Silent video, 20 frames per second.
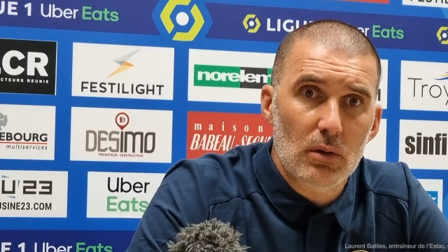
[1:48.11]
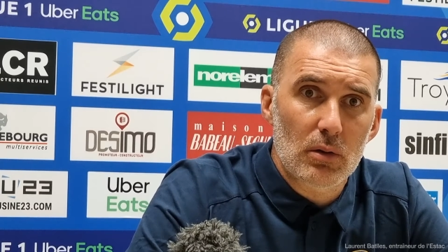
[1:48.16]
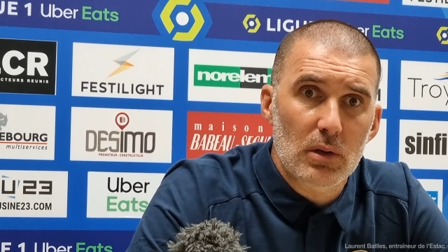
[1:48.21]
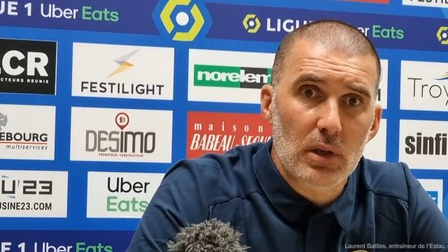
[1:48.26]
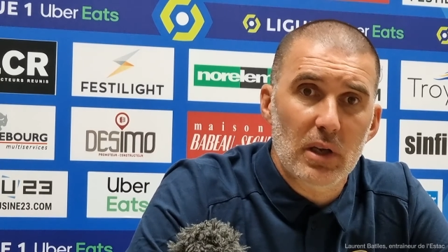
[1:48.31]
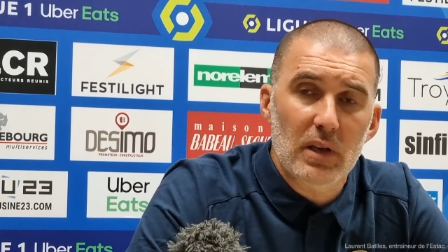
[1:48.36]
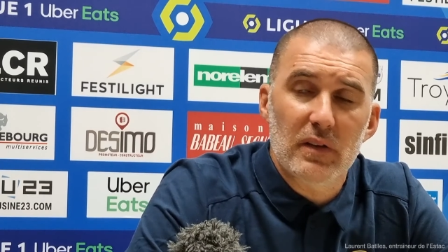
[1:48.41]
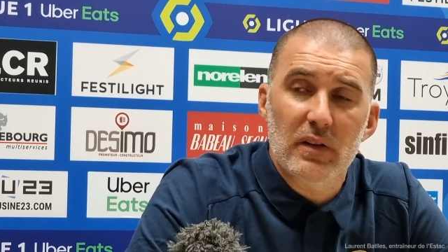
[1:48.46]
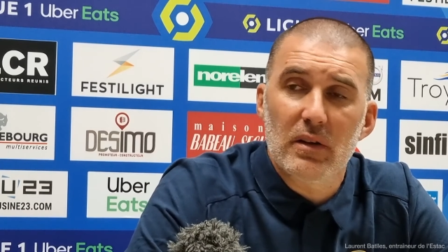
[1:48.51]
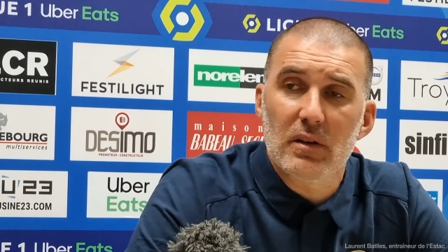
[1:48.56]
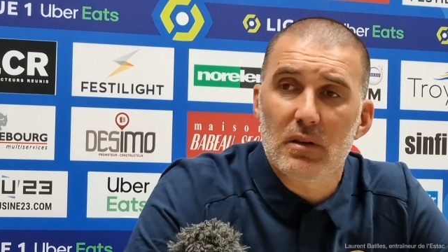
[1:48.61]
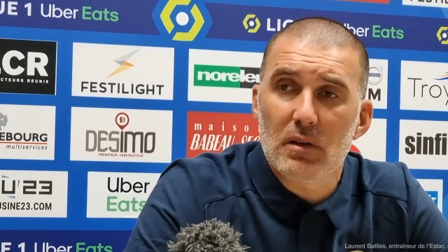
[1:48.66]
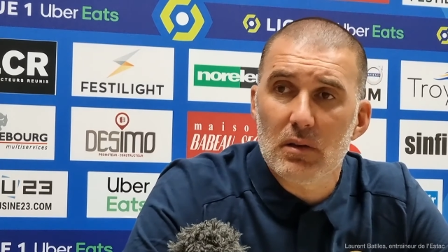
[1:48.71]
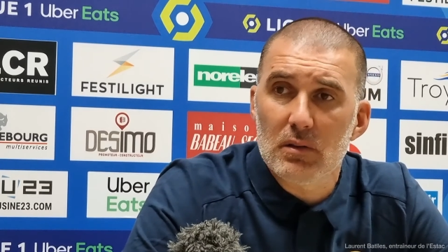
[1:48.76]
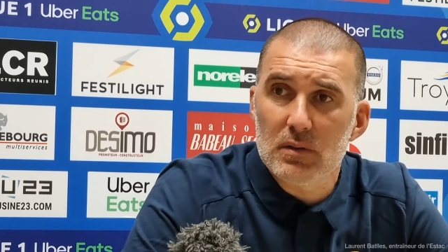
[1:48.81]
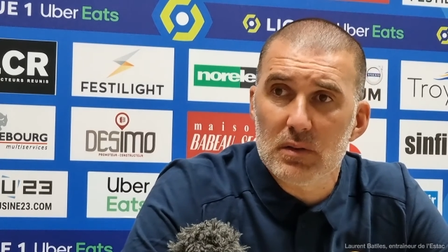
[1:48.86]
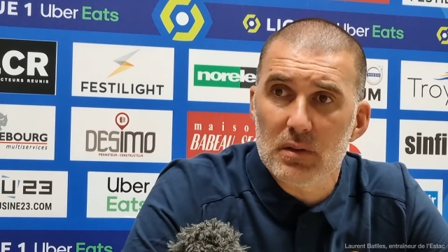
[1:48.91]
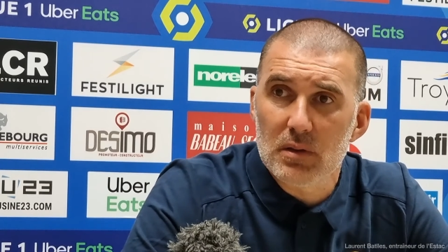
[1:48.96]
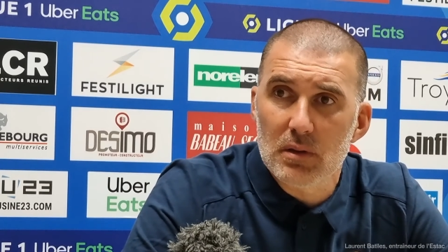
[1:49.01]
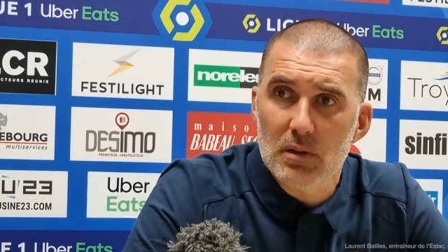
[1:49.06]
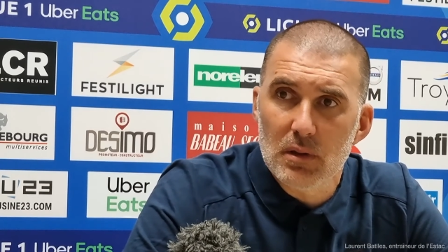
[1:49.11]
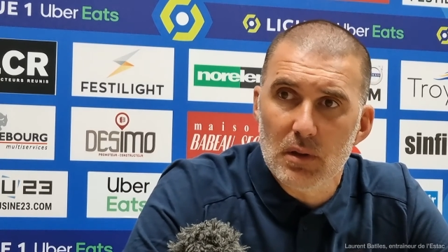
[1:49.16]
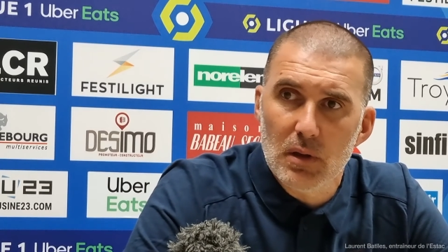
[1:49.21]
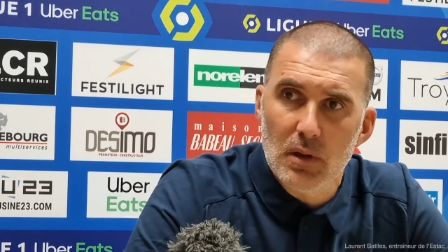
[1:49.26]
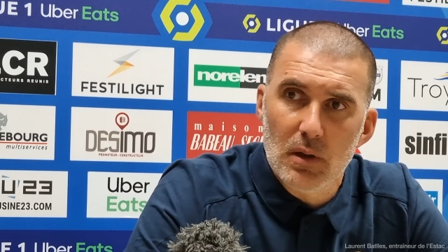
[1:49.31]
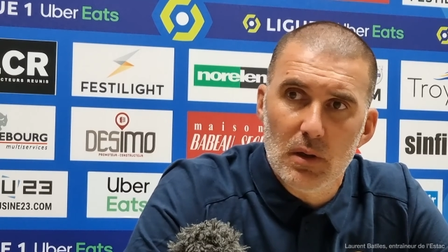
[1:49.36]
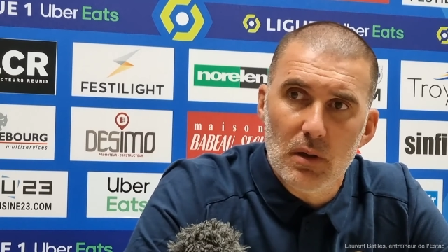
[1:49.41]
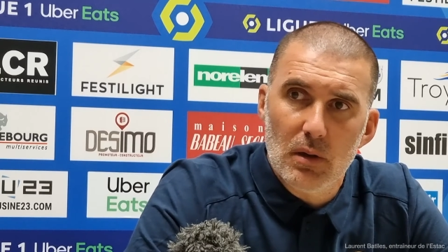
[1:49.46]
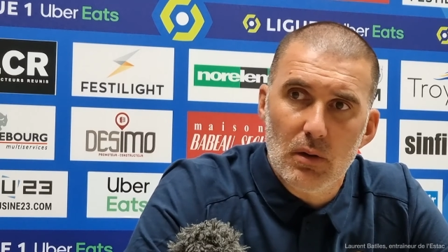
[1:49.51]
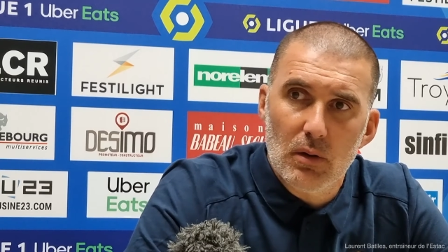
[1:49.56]
très intenses
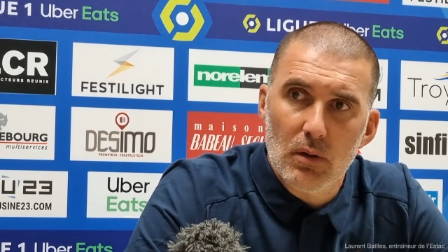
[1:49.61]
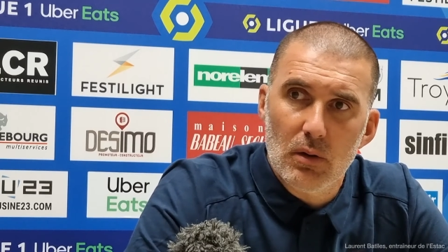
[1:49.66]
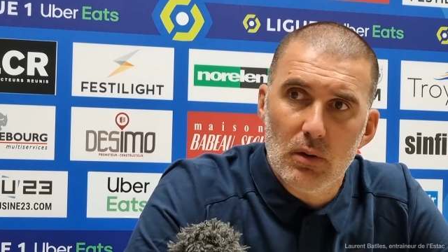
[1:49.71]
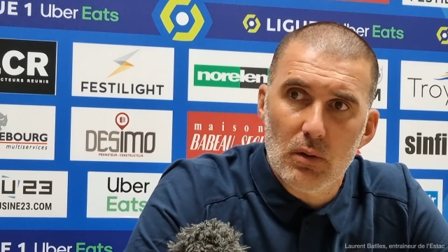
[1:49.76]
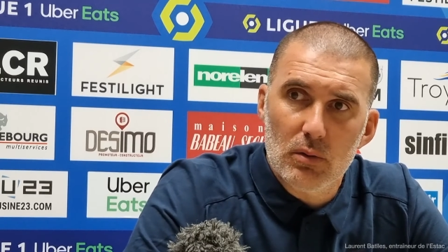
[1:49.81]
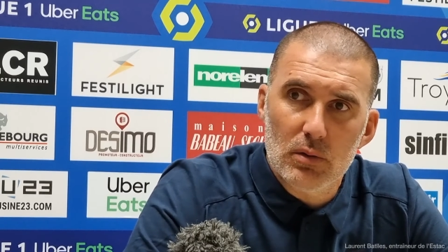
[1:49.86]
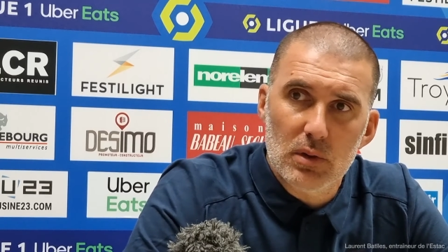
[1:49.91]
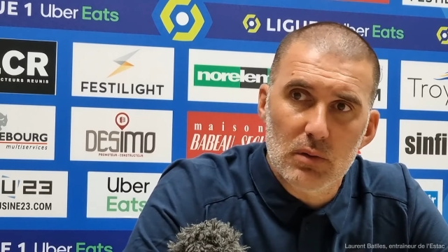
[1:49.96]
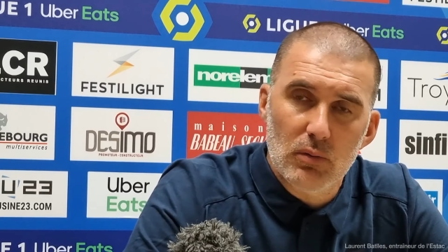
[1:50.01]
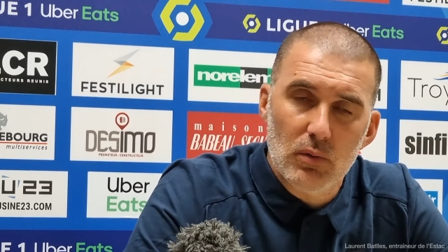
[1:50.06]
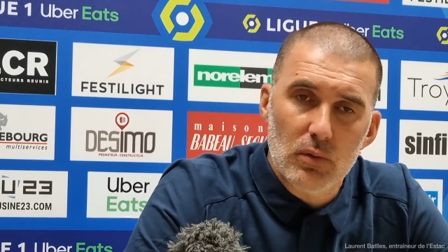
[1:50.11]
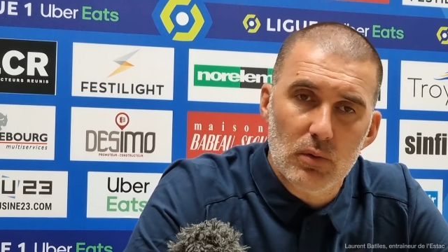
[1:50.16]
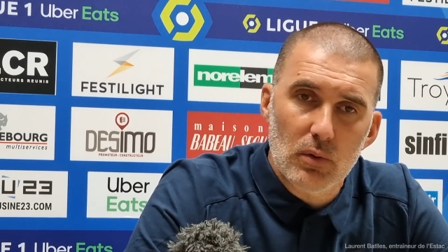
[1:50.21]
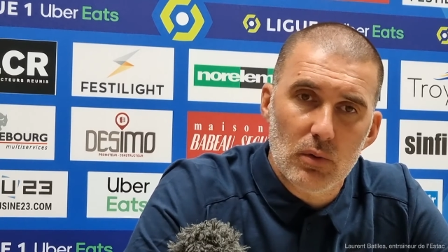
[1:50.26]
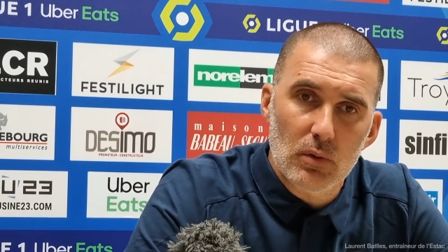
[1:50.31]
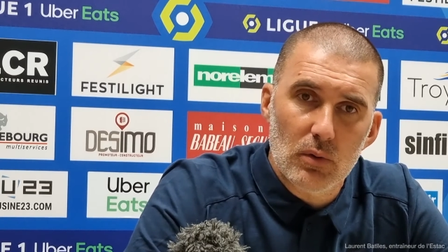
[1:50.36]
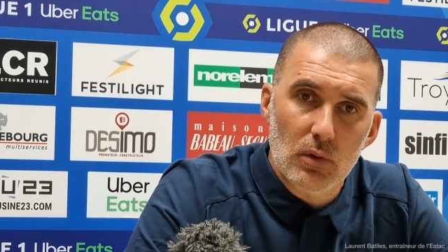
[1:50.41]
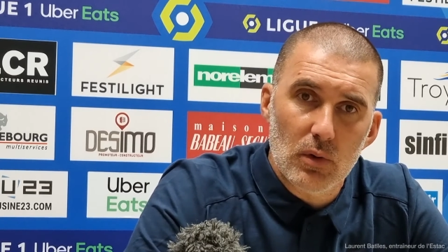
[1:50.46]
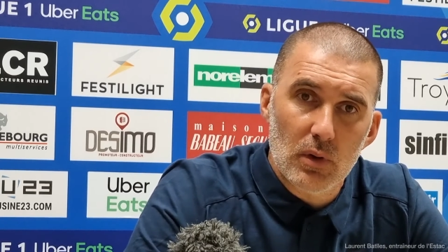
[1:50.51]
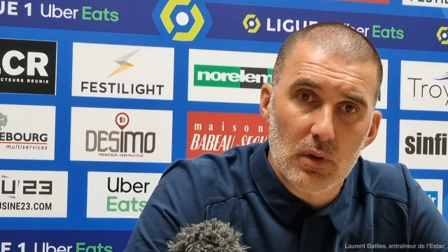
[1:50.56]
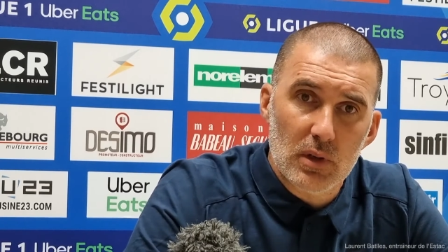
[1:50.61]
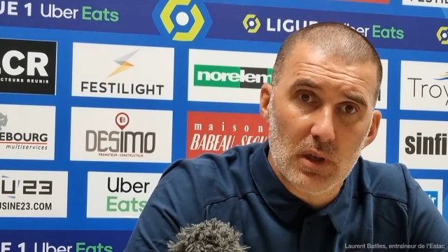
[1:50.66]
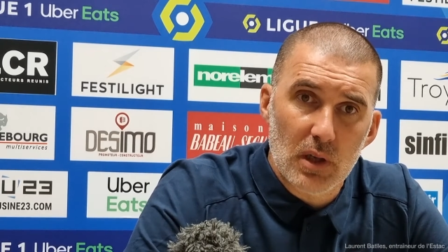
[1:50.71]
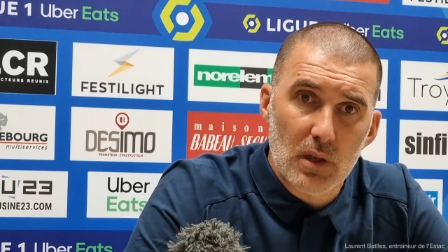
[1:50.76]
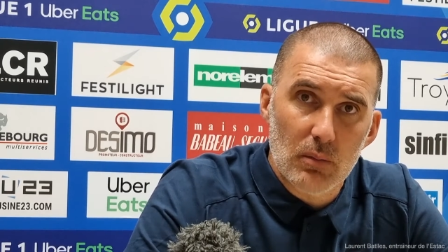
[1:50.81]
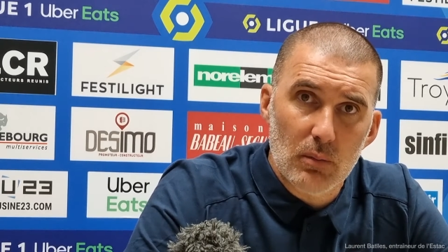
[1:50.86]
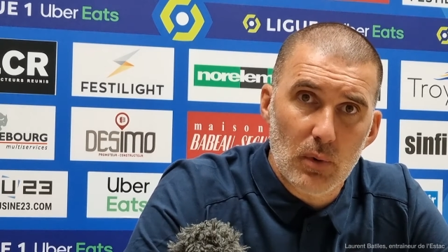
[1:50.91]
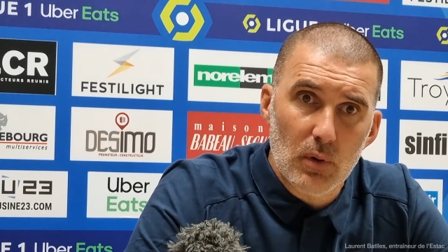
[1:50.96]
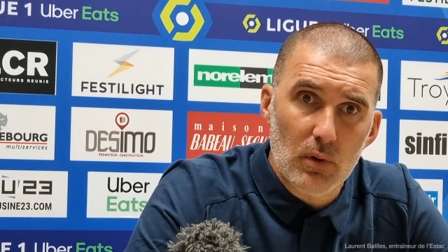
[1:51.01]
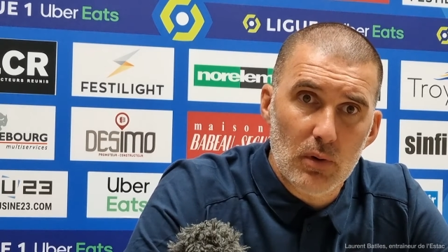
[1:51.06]
euh, au niveau de,
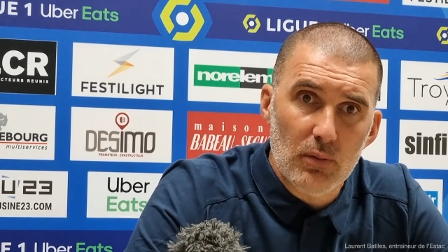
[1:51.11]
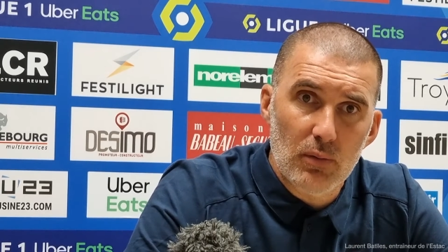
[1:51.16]
l'entraînement.